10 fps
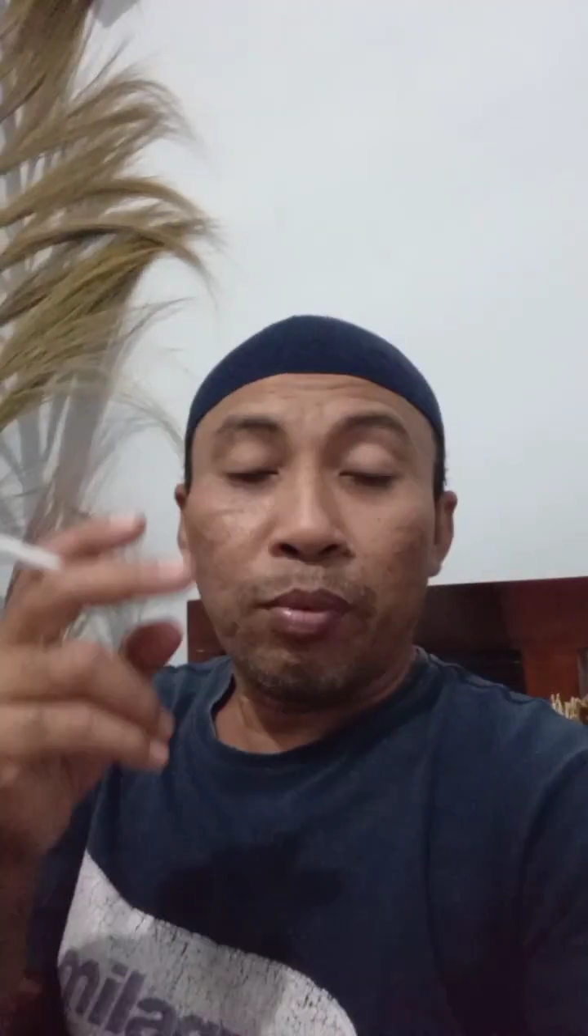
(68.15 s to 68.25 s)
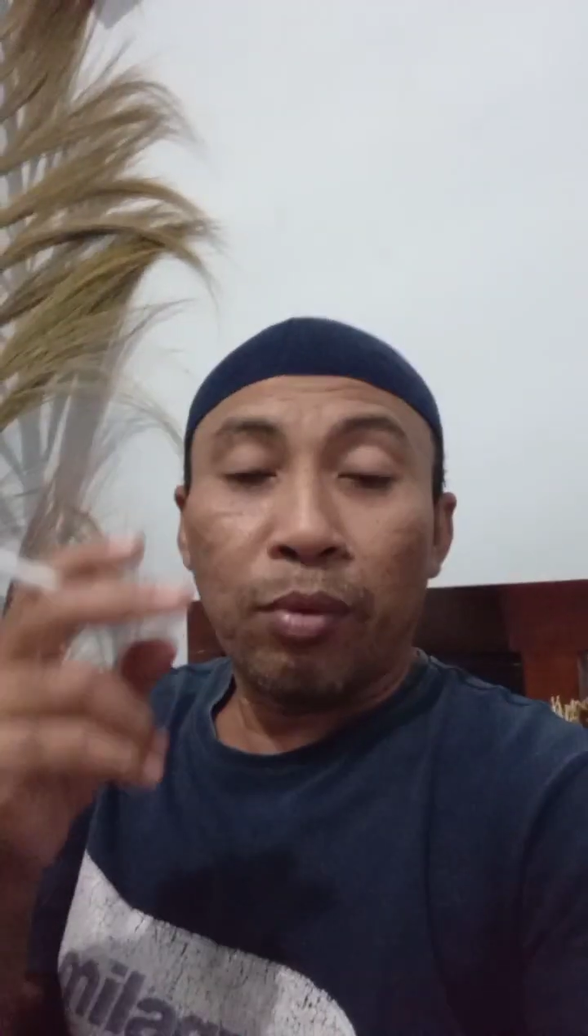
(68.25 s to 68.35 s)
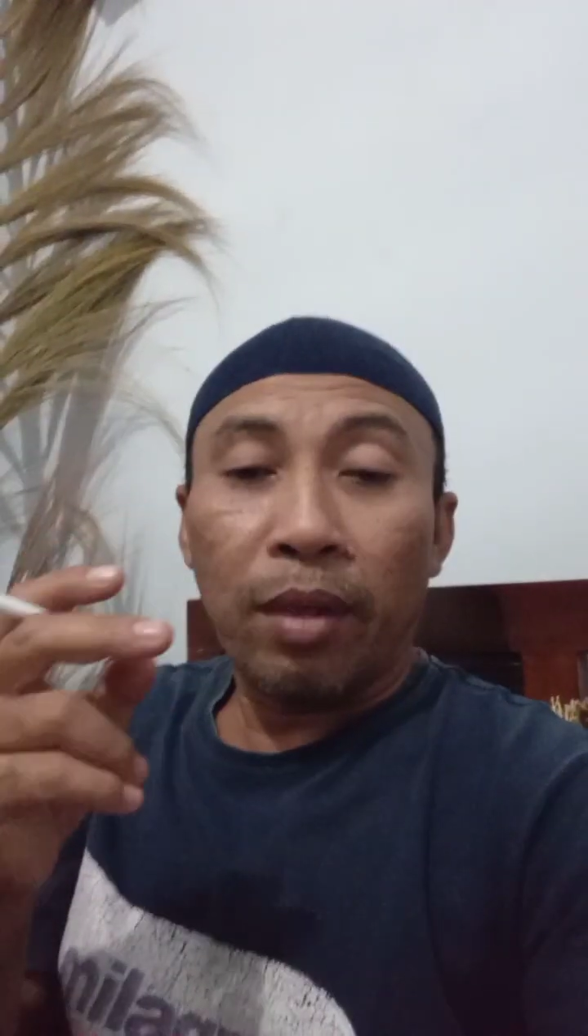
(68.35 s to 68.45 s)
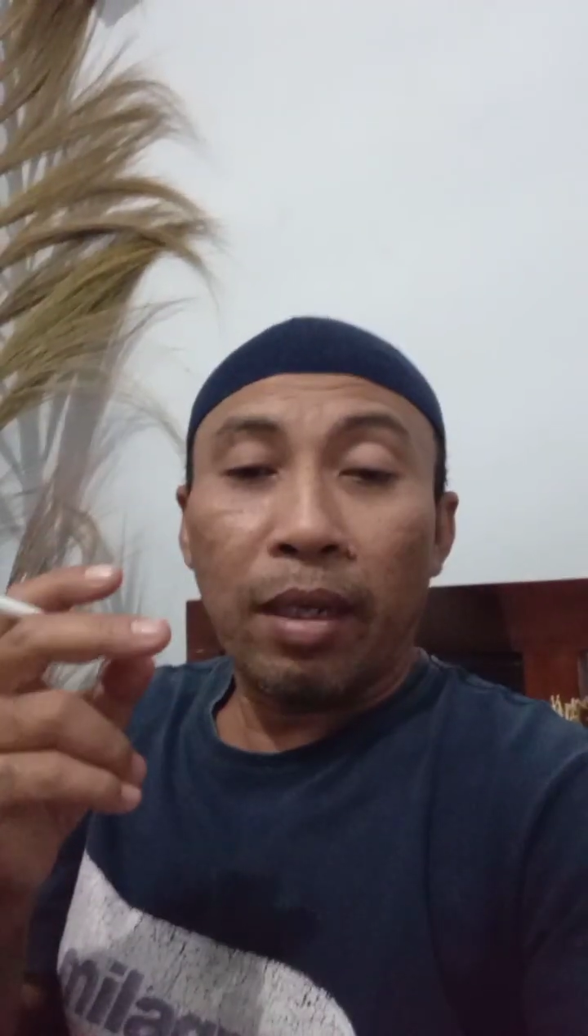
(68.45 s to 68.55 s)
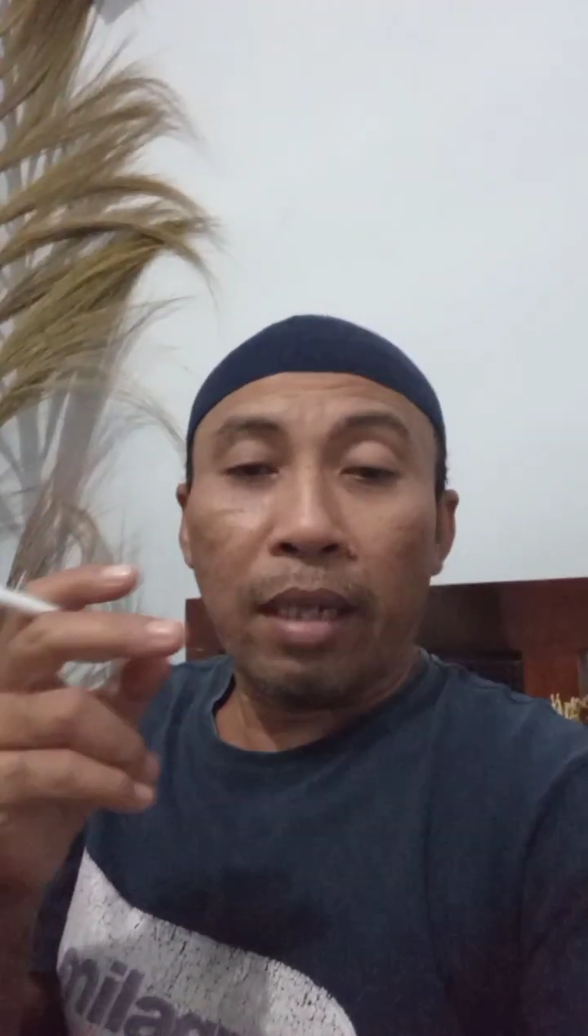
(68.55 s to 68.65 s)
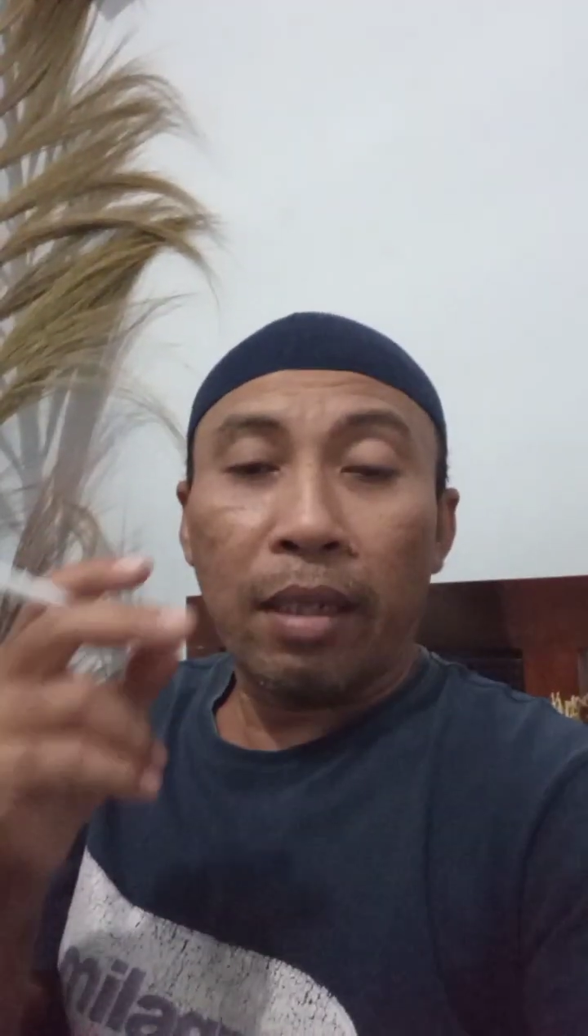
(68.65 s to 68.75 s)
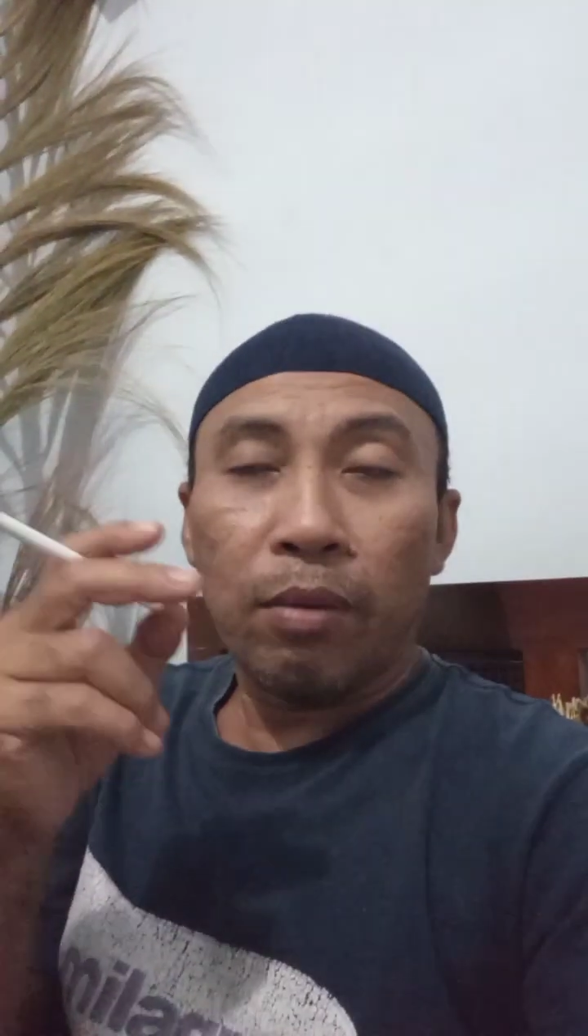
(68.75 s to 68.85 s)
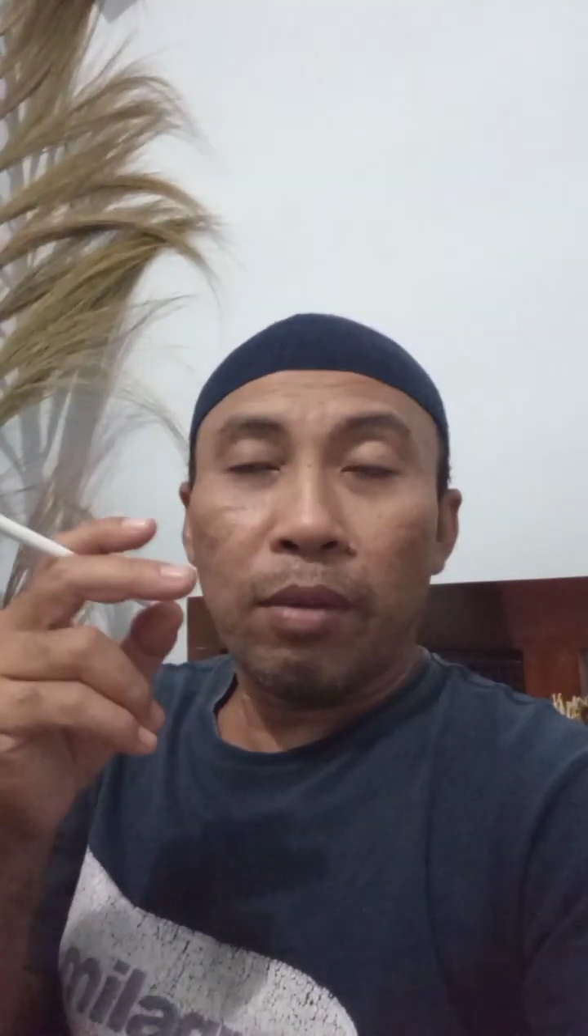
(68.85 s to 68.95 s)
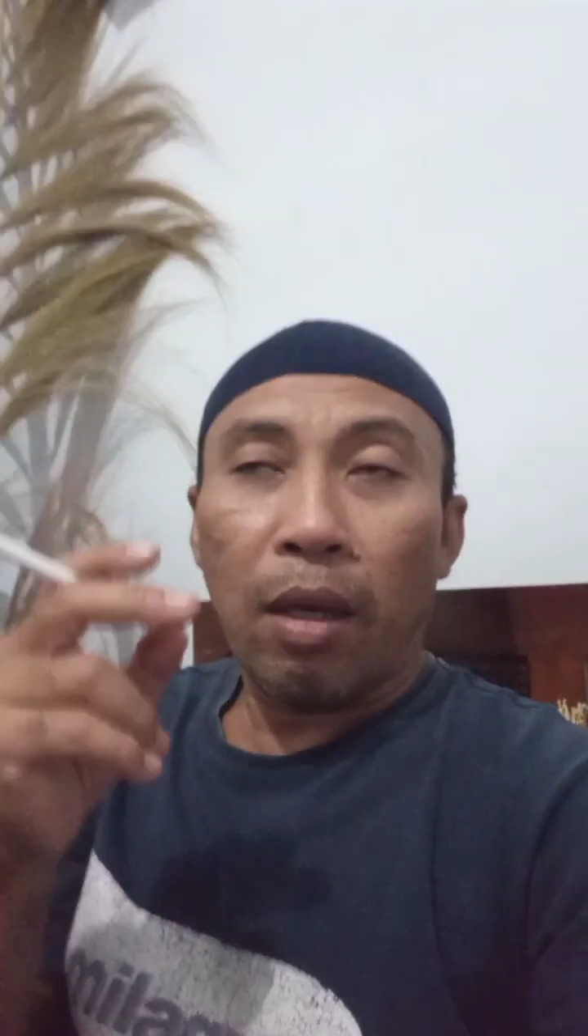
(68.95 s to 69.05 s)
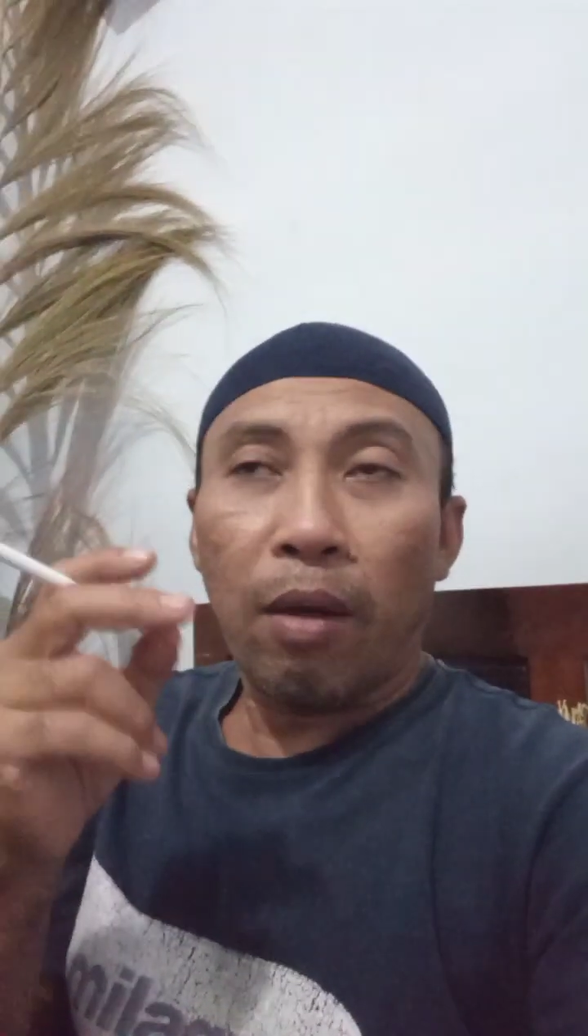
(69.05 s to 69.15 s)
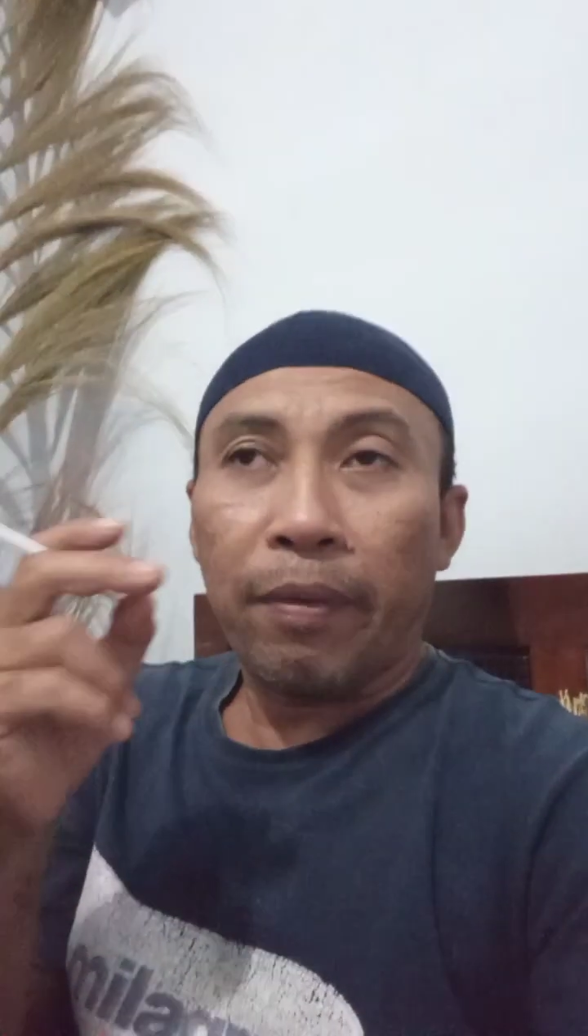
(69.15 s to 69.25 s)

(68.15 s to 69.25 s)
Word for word: burung kenari itu yang